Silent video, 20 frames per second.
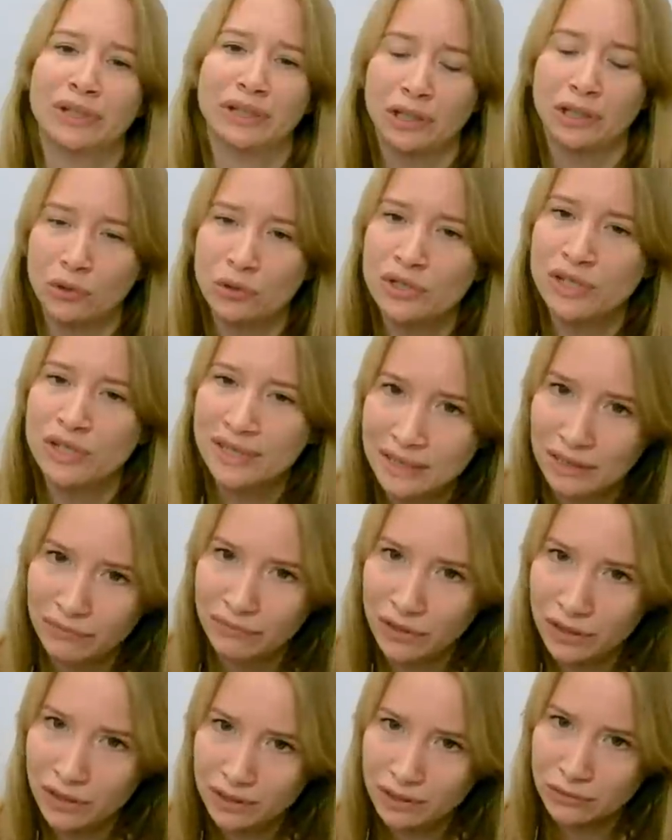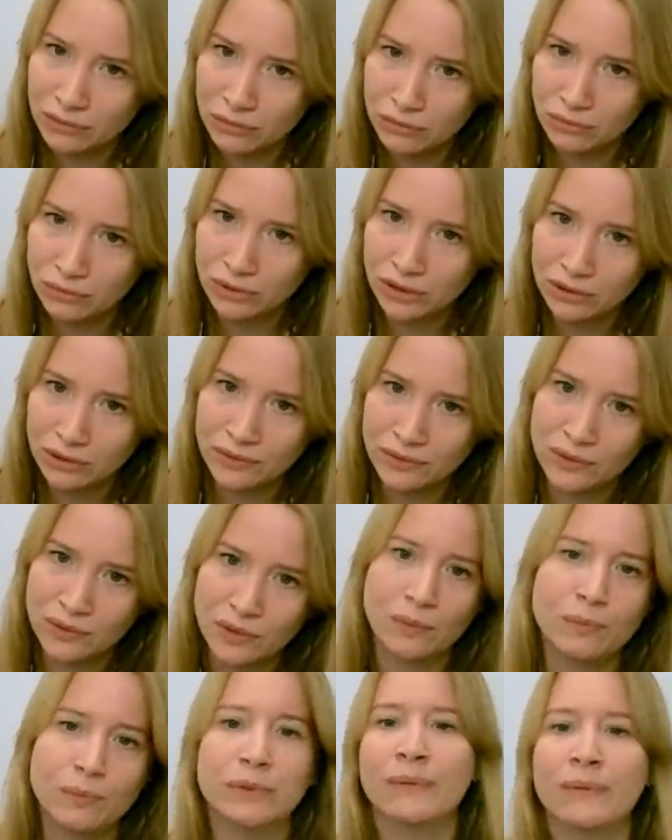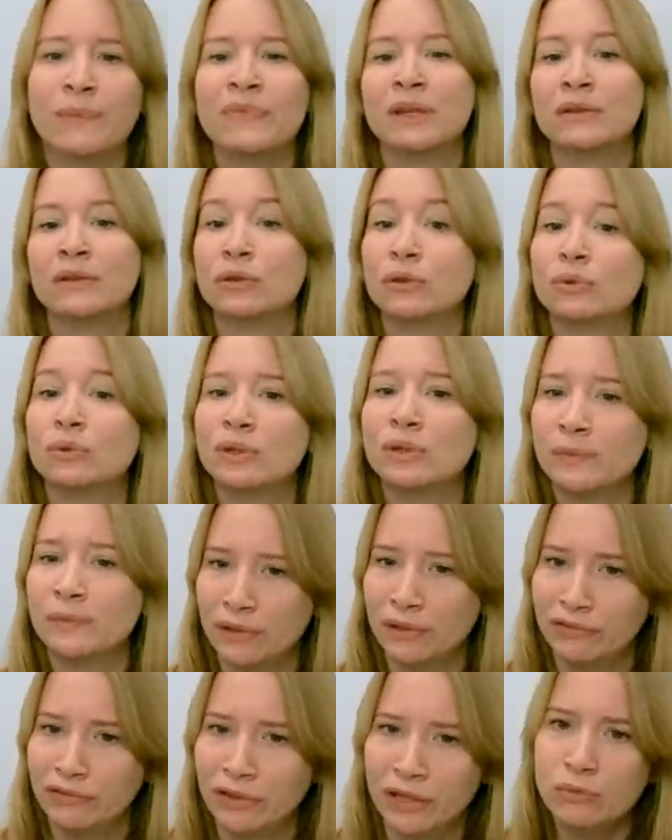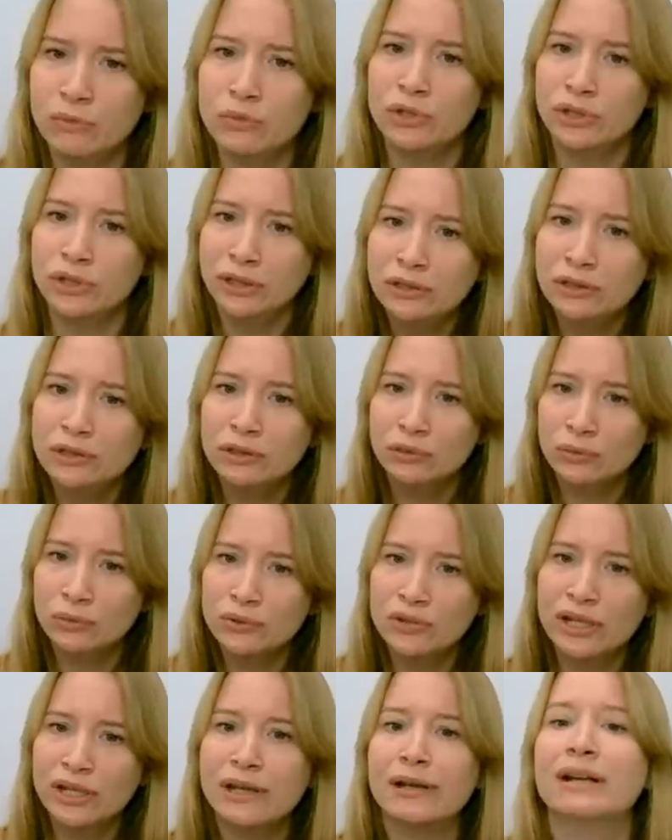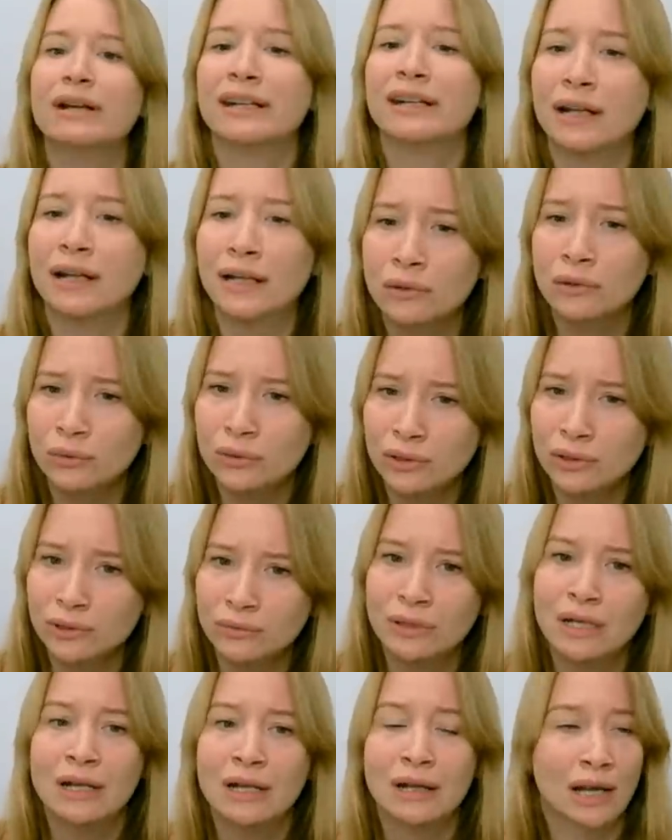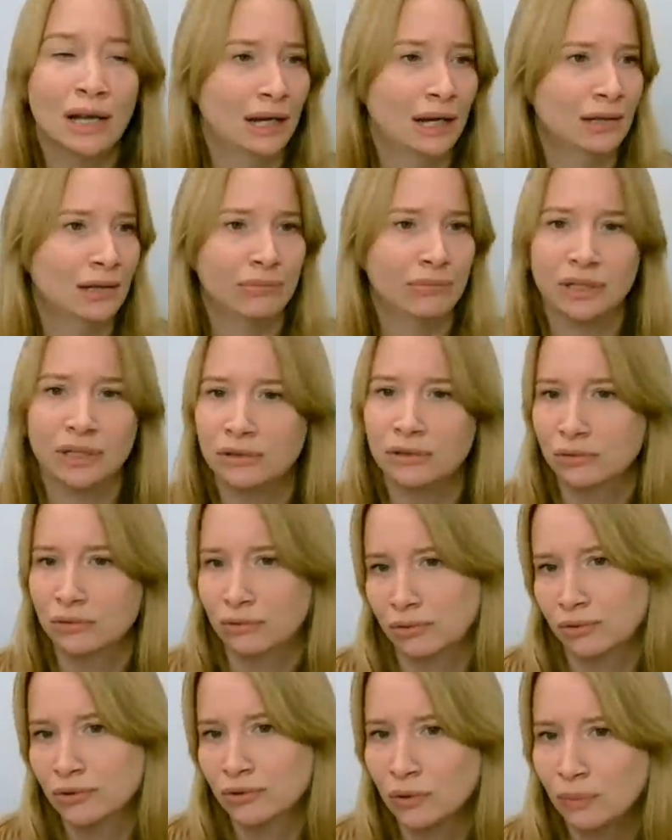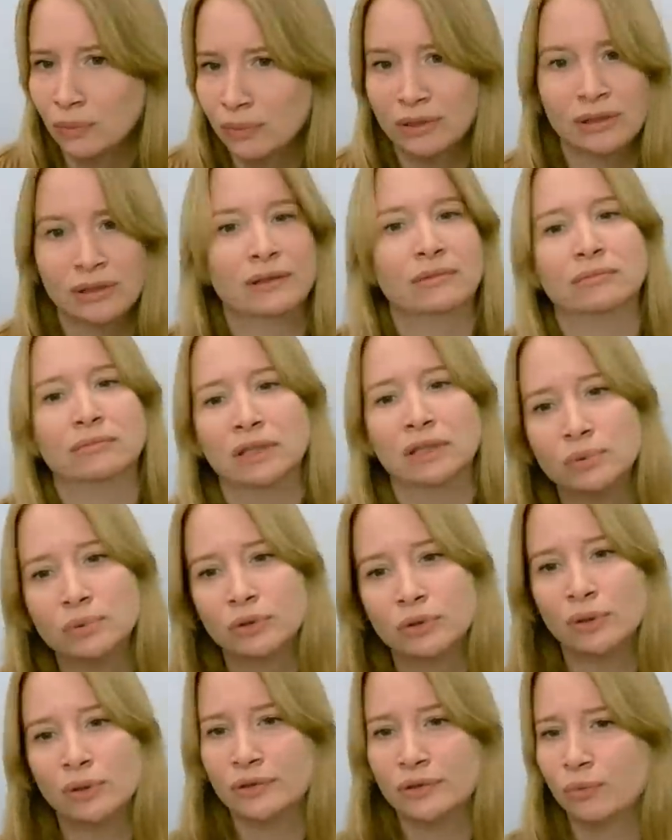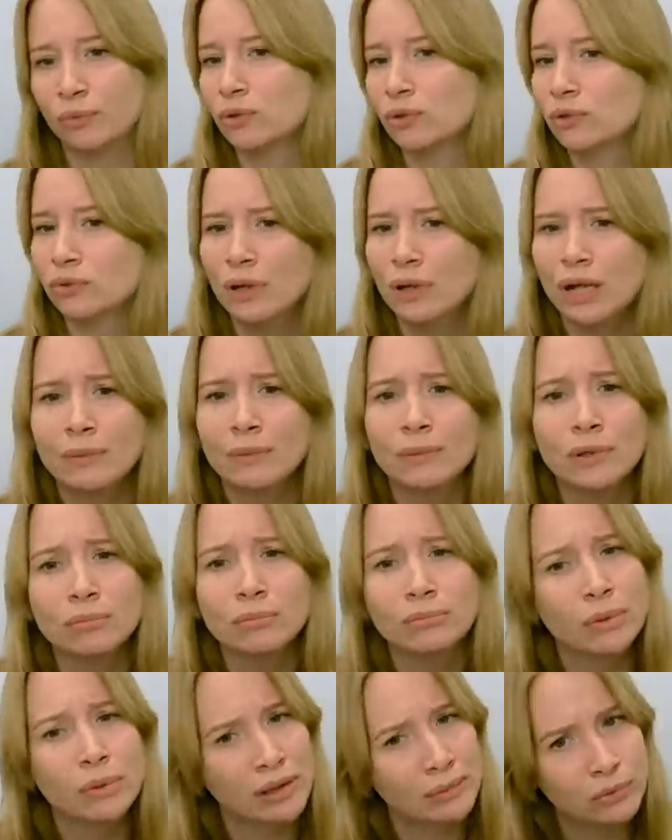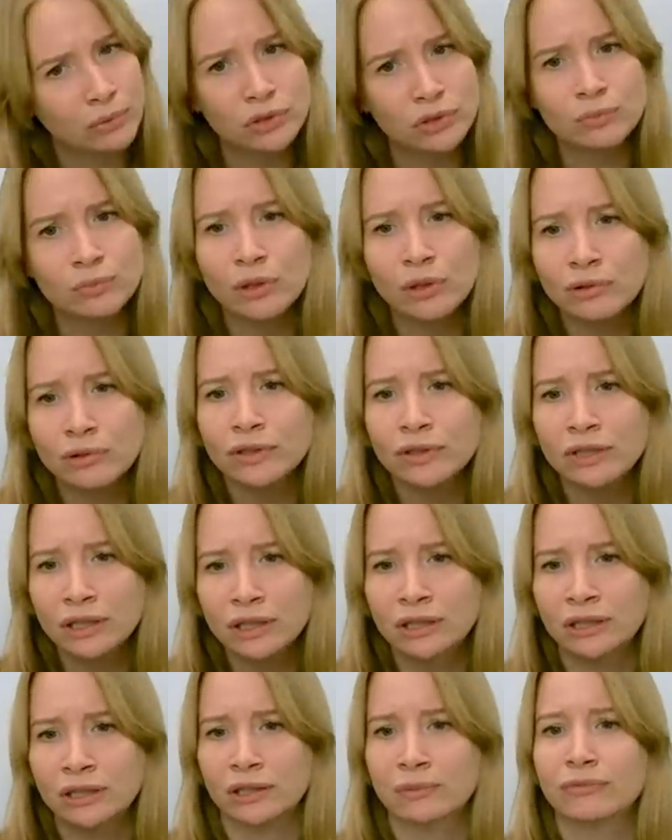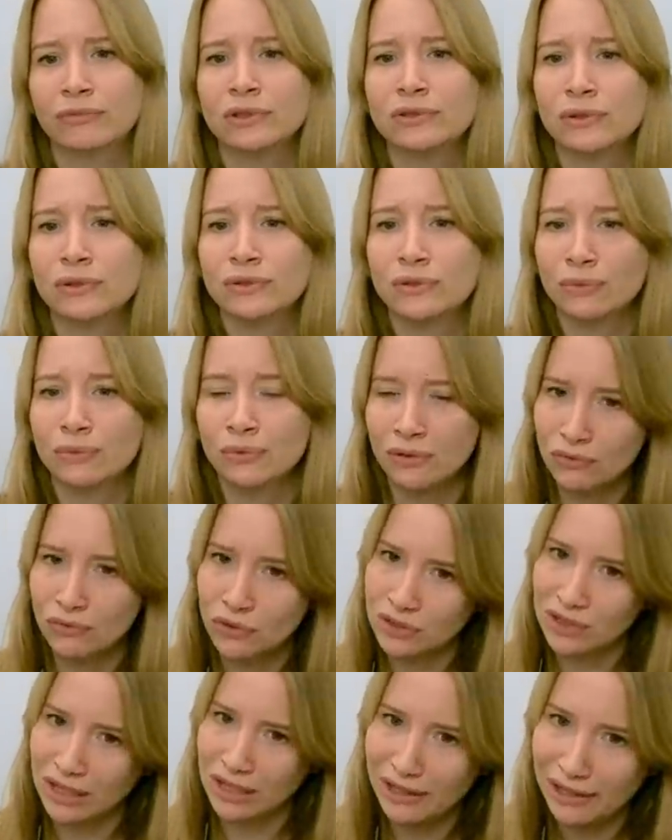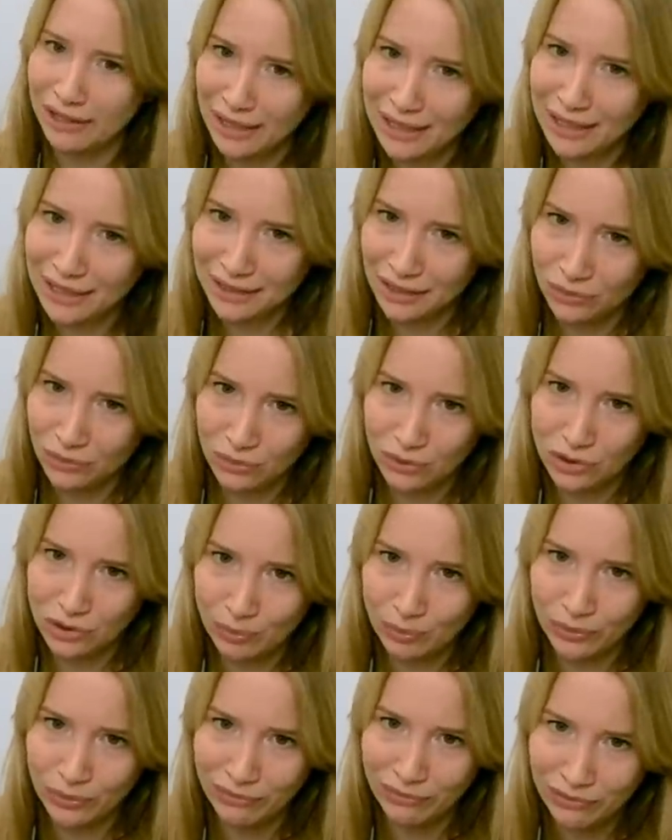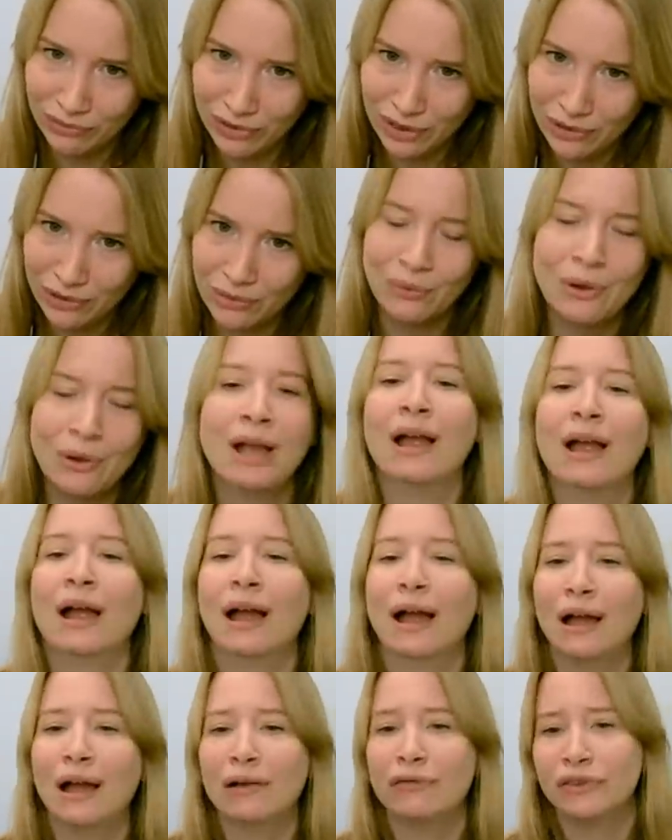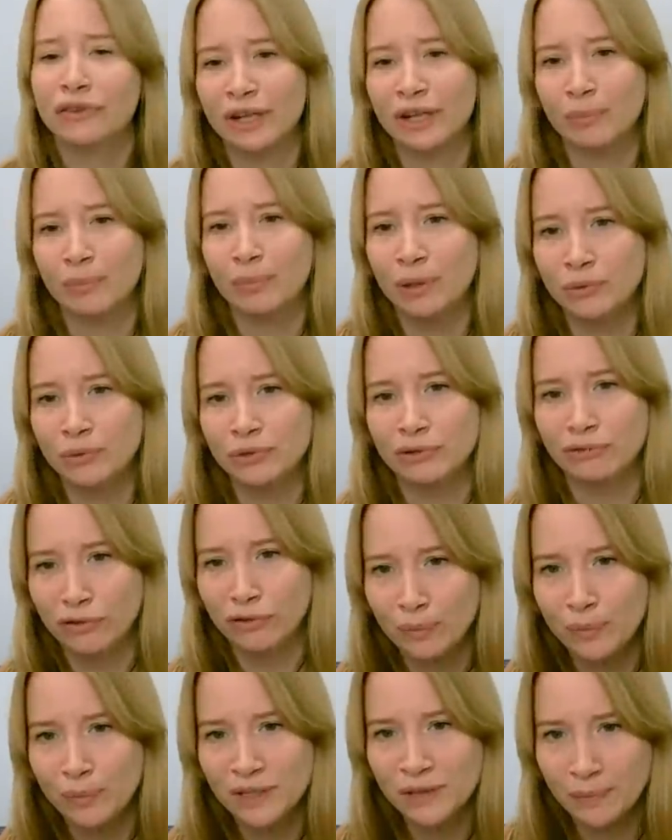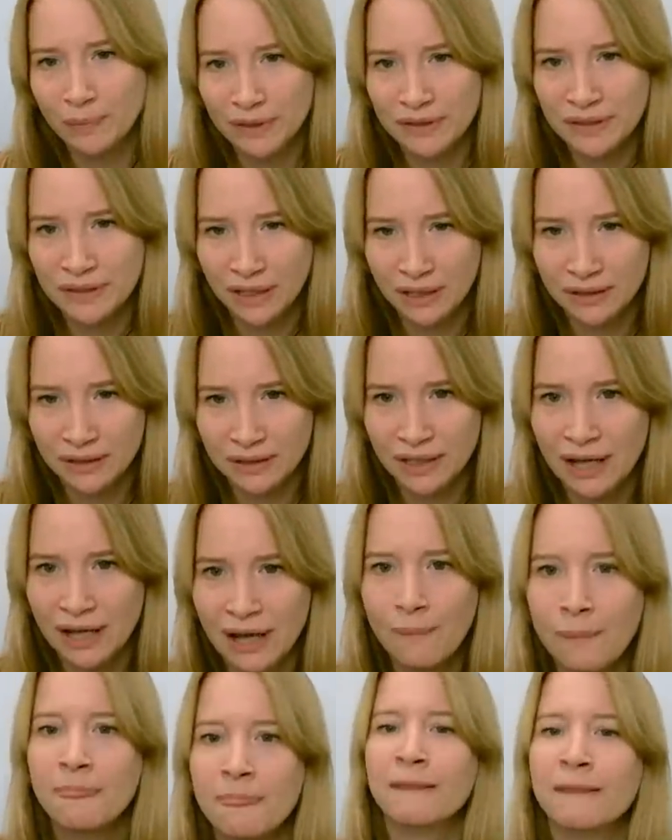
jakiegoś nastawienia do drugiej osoby, no, które sprawiają, że inni ludzie reagują e, na tą osobę na przykład złością albo, albo czymkolwiek innym. Więc to są te wszystkie reakcje, które się pojawiają w terapeucie wobec pacjenta.